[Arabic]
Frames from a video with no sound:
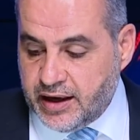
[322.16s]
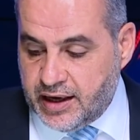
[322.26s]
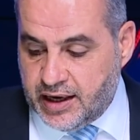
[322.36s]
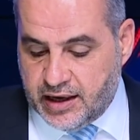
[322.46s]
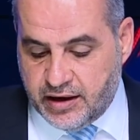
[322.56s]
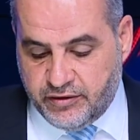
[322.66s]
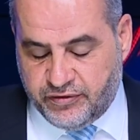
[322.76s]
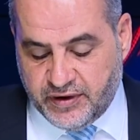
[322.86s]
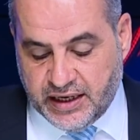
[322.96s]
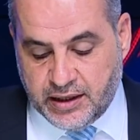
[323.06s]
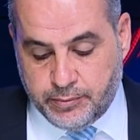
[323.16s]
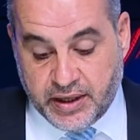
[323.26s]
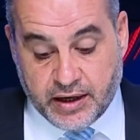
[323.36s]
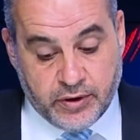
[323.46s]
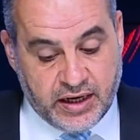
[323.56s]
آه، في
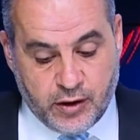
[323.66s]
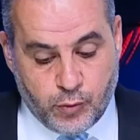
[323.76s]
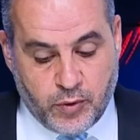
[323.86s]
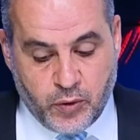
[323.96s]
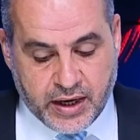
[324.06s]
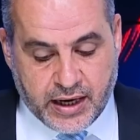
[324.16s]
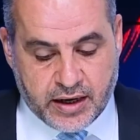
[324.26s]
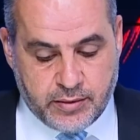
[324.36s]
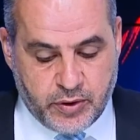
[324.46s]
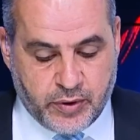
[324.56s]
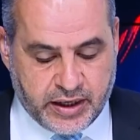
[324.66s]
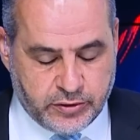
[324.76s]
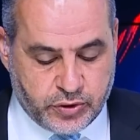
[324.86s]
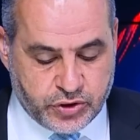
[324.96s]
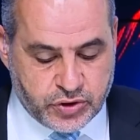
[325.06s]
ليبيا واليوم موقع عربي
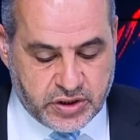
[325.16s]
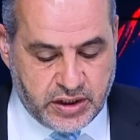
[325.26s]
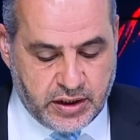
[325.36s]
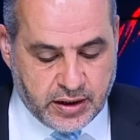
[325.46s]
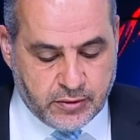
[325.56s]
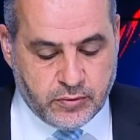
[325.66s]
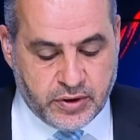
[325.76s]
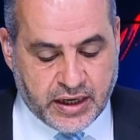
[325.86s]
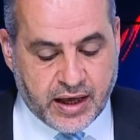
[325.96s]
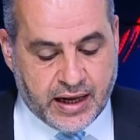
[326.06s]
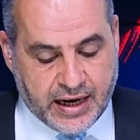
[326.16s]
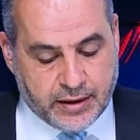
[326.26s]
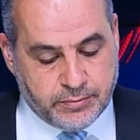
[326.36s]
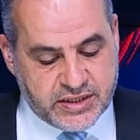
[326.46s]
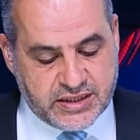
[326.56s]
21 نقل
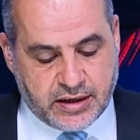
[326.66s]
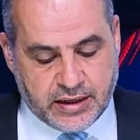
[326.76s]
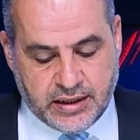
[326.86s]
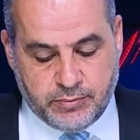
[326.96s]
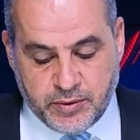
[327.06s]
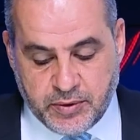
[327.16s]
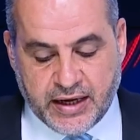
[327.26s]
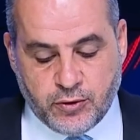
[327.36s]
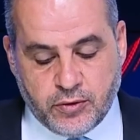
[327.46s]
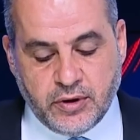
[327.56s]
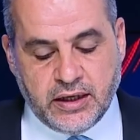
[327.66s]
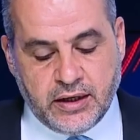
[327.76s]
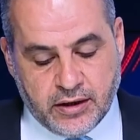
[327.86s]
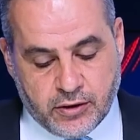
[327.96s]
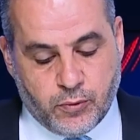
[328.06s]
عن مصدر ليبي بأنه
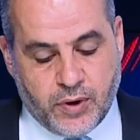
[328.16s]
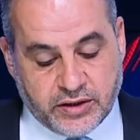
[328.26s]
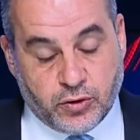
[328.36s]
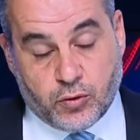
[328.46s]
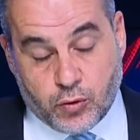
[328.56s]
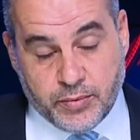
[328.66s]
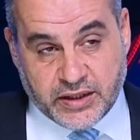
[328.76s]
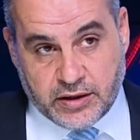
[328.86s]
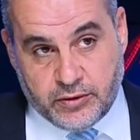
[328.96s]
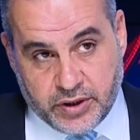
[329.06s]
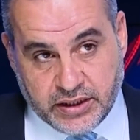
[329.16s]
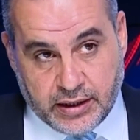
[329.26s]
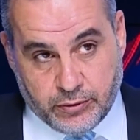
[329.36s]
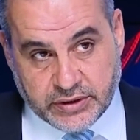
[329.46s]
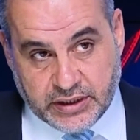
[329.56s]
قوات حكومة الوحدة
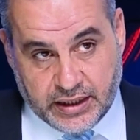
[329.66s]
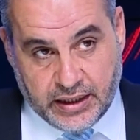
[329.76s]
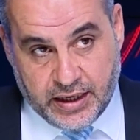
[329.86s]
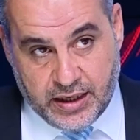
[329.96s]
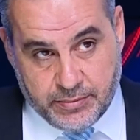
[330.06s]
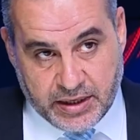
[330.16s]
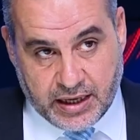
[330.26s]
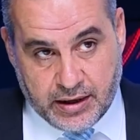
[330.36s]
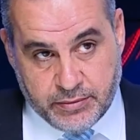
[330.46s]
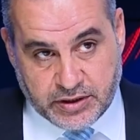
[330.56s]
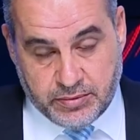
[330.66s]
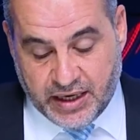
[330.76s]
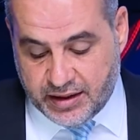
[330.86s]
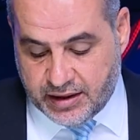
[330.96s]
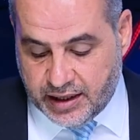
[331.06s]
الوطنية هي من قامت
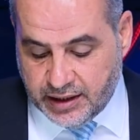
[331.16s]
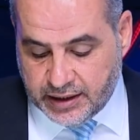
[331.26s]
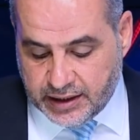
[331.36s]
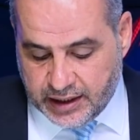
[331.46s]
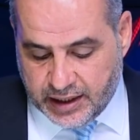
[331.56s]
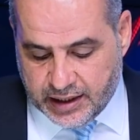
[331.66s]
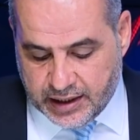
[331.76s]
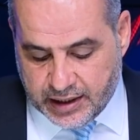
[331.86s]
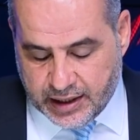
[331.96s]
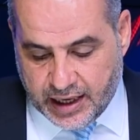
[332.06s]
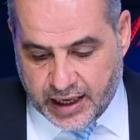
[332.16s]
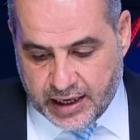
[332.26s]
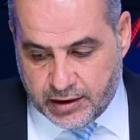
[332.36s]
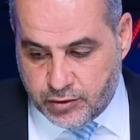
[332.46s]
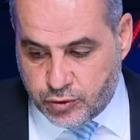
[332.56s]
بهذا آه،
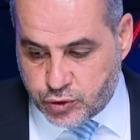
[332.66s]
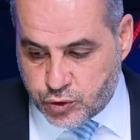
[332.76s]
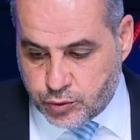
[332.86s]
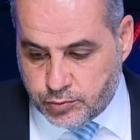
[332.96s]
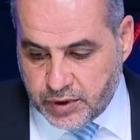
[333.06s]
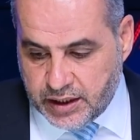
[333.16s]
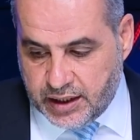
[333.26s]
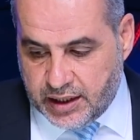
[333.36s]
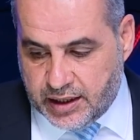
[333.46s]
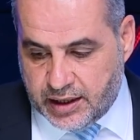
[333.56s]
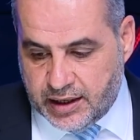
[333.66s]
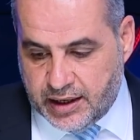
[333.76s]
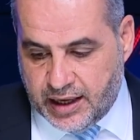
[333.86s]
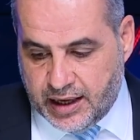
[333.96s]
الهجوم آه،